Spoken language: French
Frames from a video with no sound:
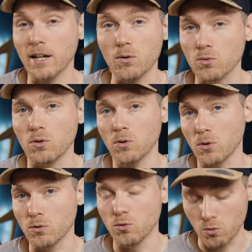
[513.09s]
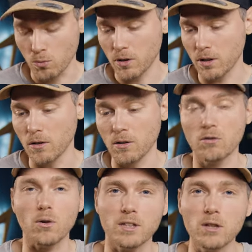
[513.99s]
très content du son qui
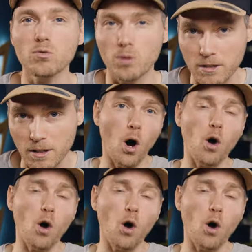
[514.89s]
sortait du boîtier.